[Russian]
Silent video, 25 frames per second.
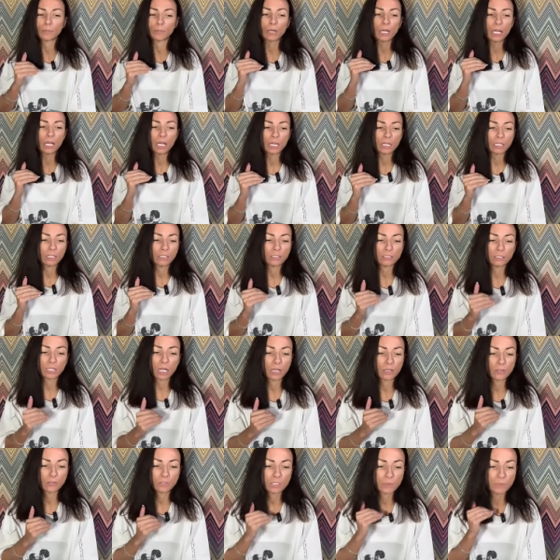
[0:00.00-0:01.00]
там, не
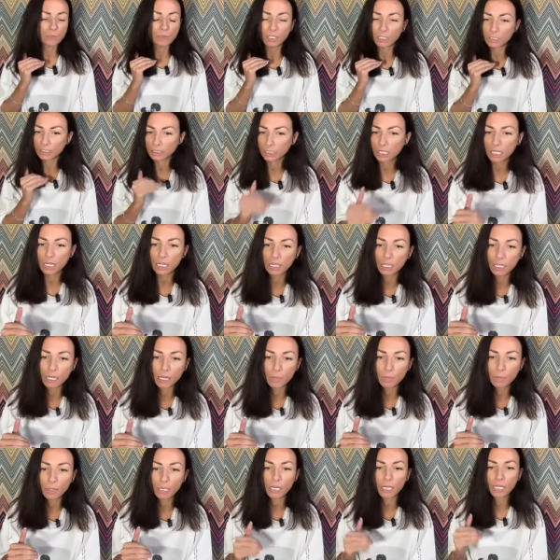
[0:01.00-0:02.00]
знаю,
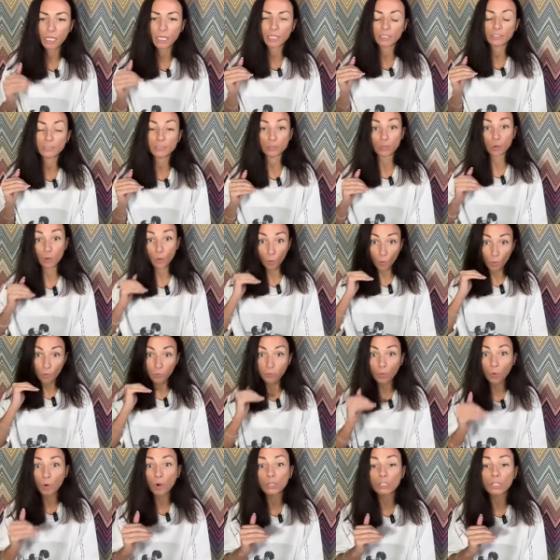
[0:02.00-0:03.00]
смертельная болезнь,
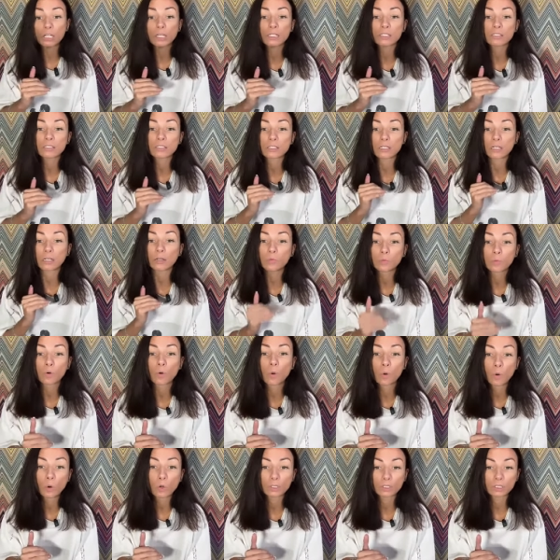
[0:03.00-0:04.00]
уволили с
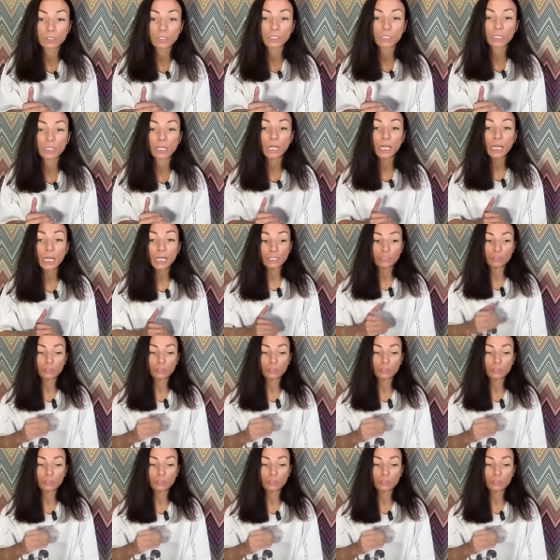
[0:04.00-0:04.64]
работы.